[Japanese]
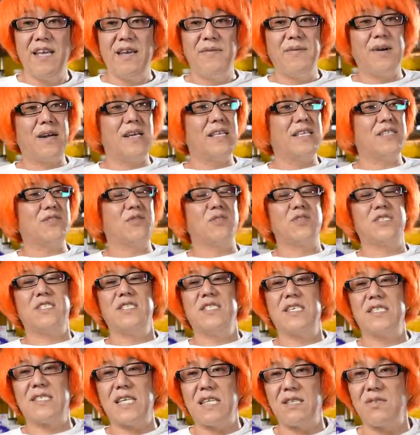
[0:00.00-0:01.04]
まあ、かなり初心
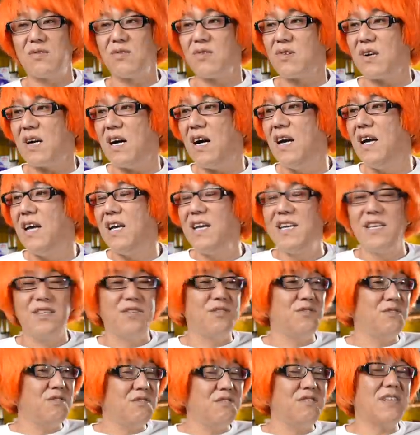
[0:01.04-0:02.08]
者さんとか
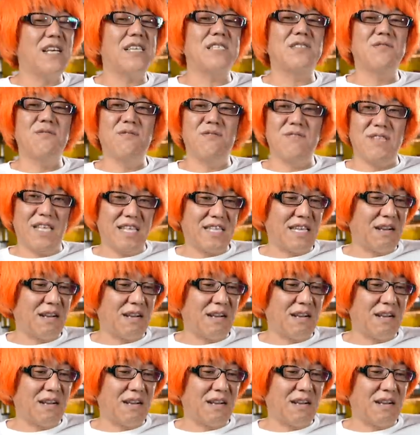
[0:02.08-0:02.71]
ゆるくラジコンをね